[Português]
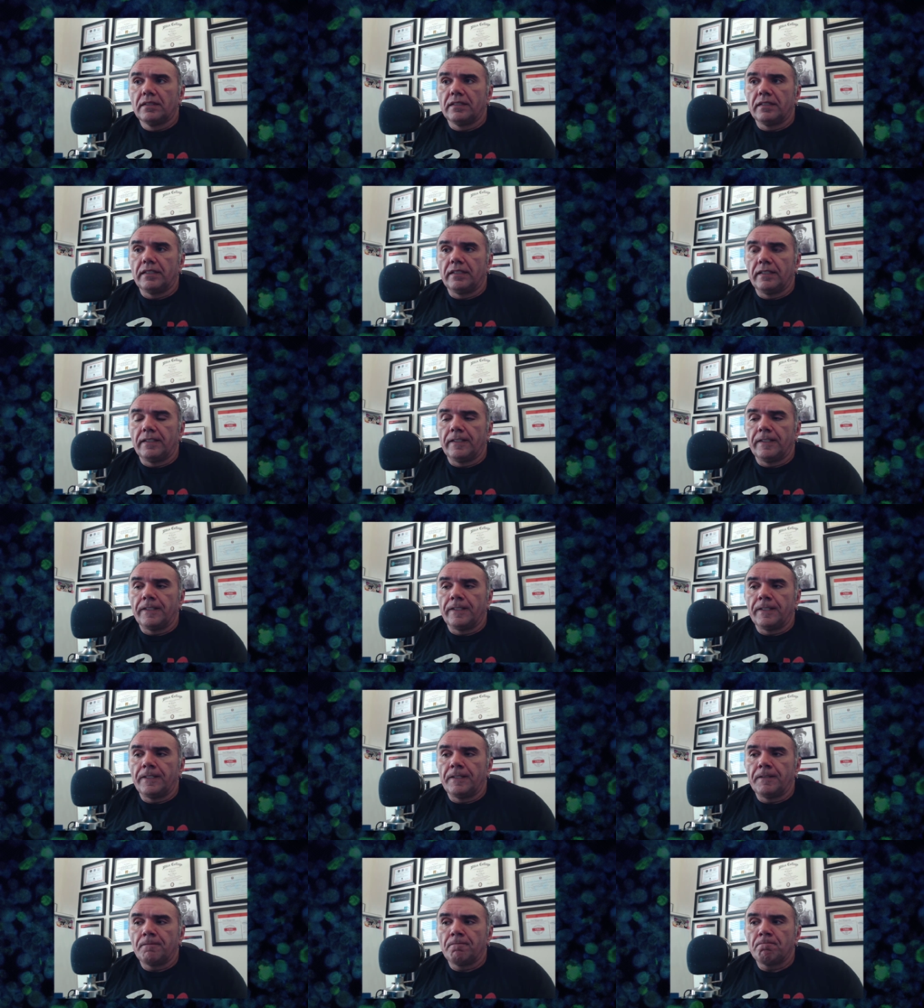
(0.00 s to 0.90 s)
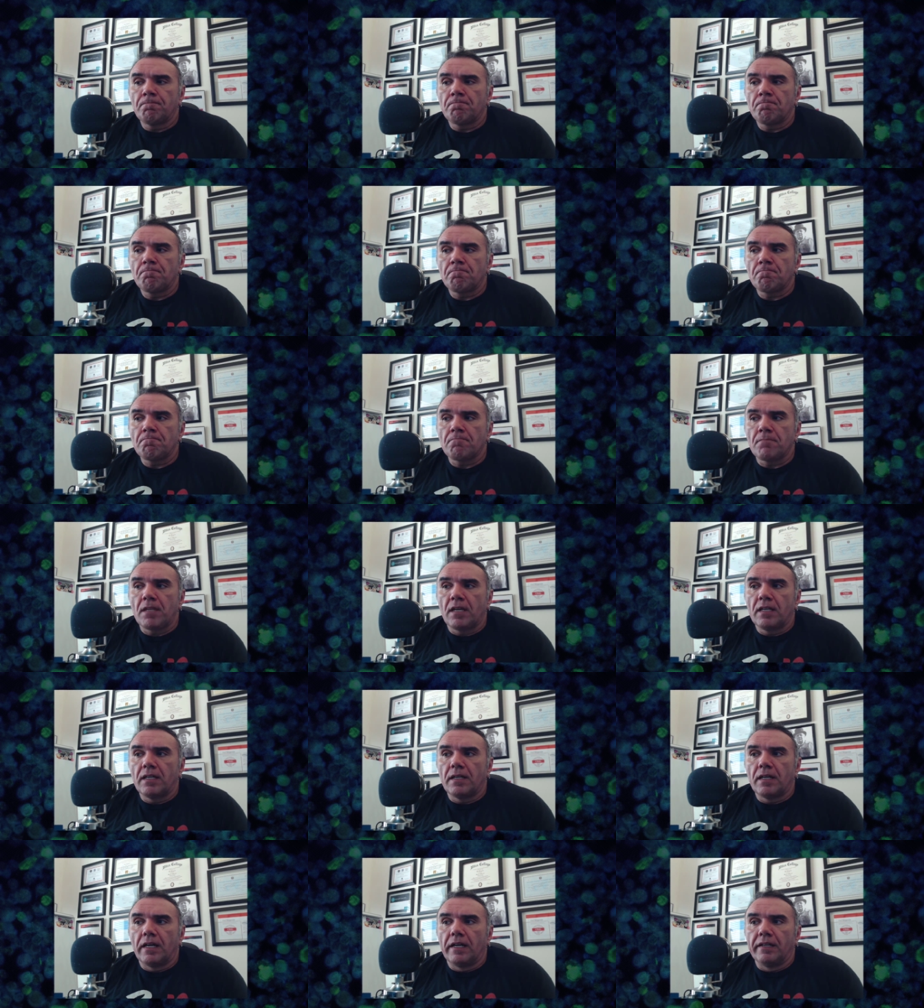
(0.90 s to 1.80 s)
E
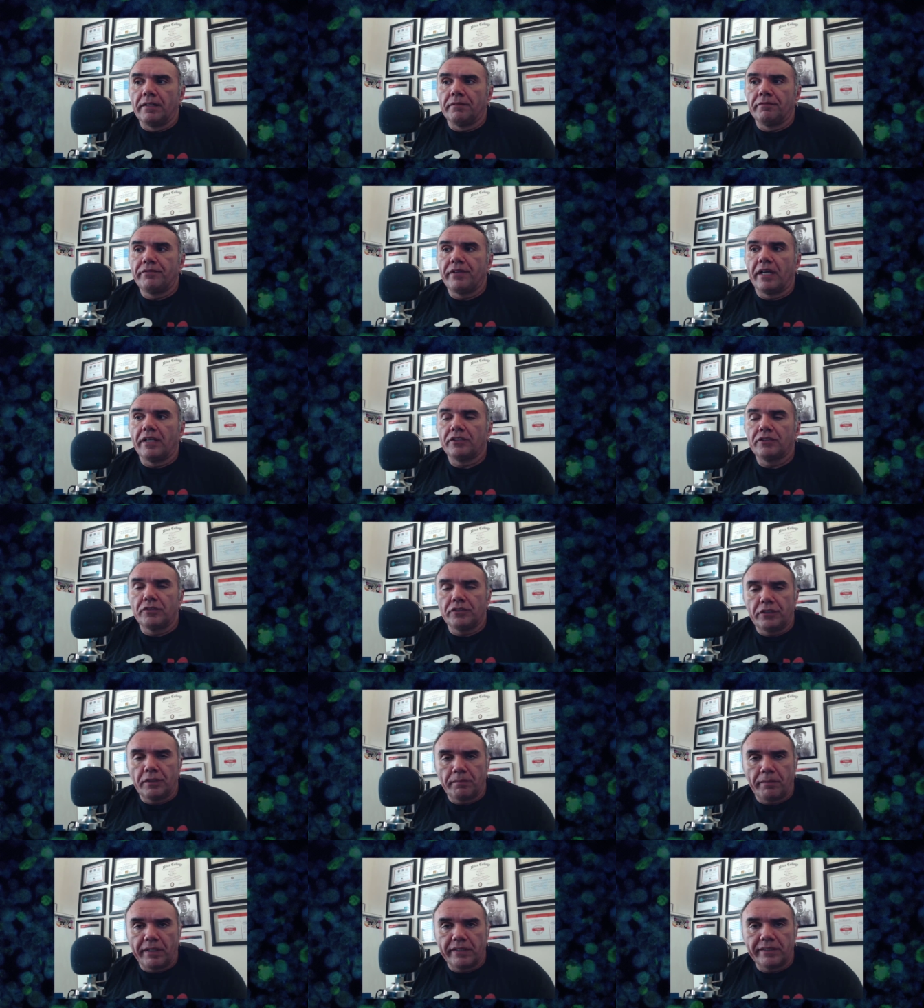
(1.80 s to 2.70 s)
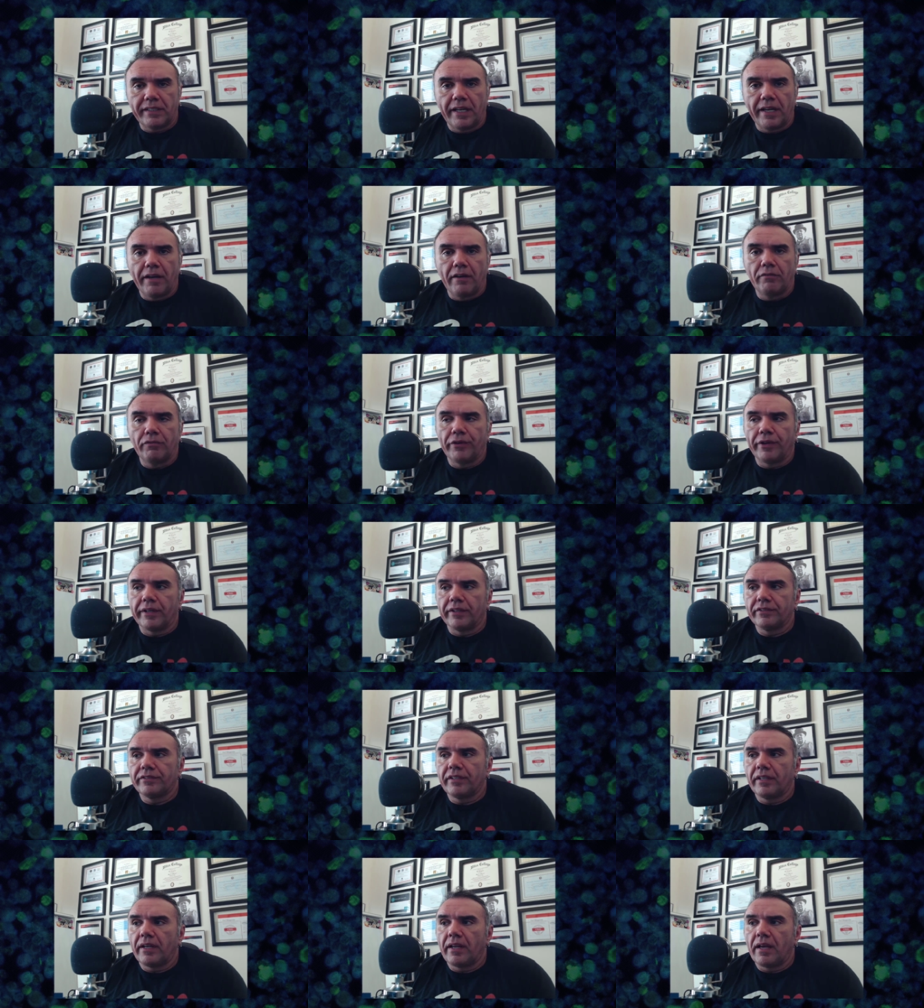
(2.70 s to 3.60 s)
a viagem que eu tinha para Israel foi
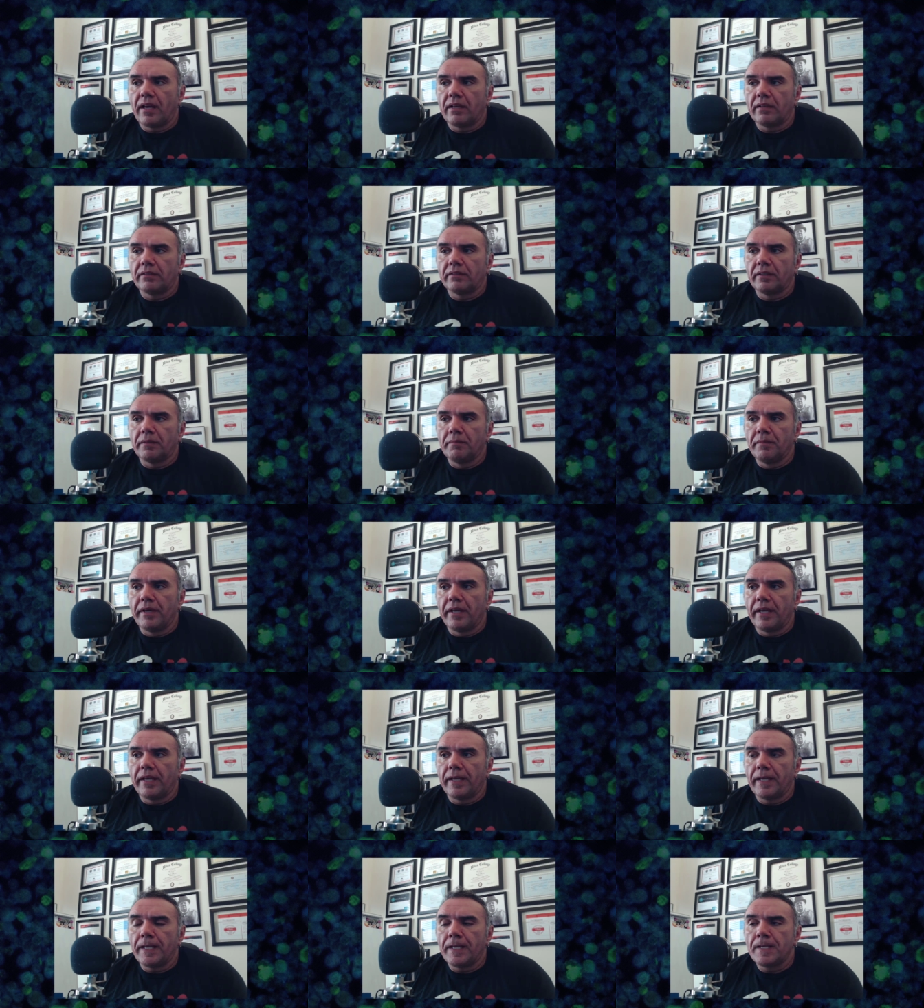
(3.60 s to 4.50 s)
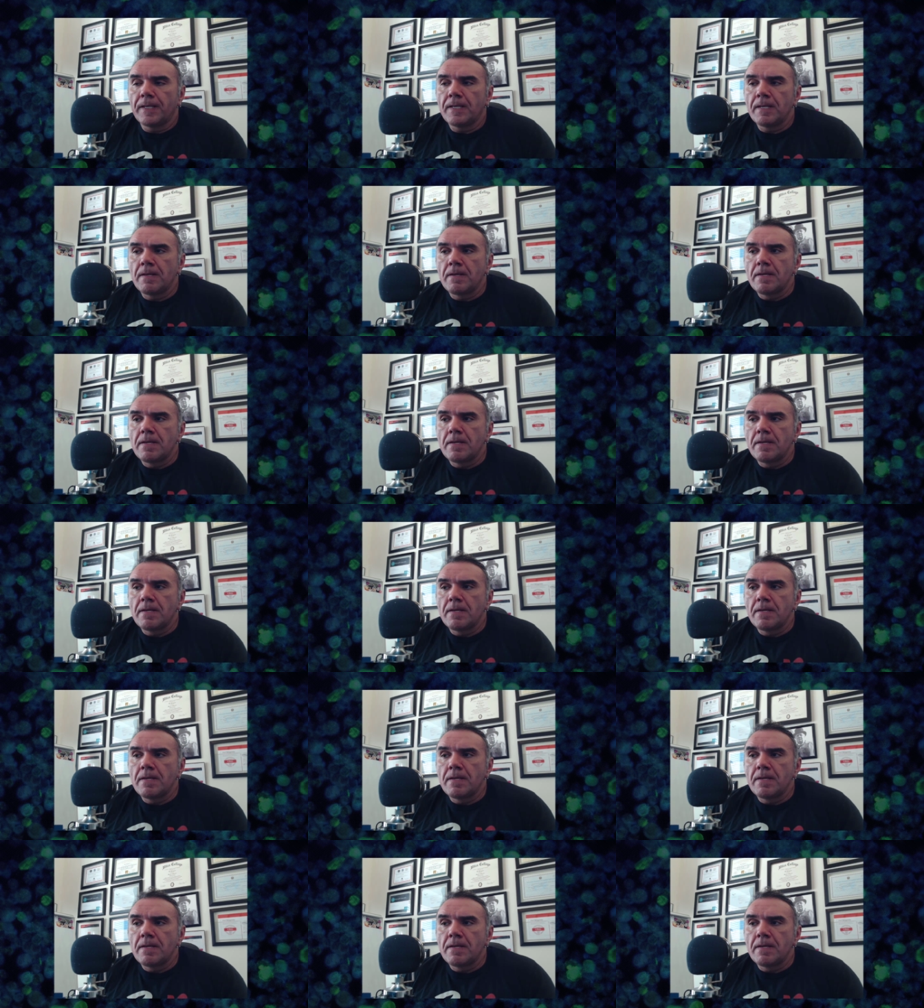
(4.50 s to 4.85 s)
cancelada também.